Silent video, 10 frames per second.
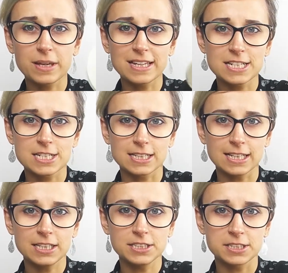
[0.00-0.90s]
sobie jeszcze
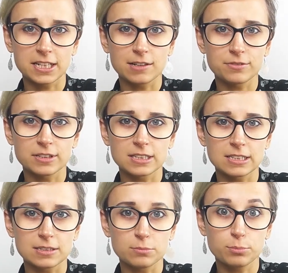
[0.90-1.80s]
taki
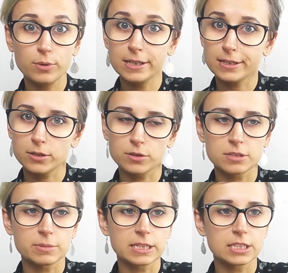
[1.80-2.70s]
ciekawy płatek
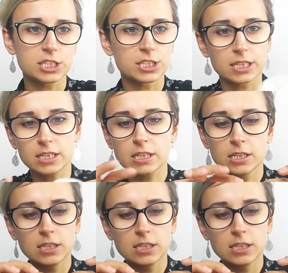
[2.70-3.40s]
kosmetyczny,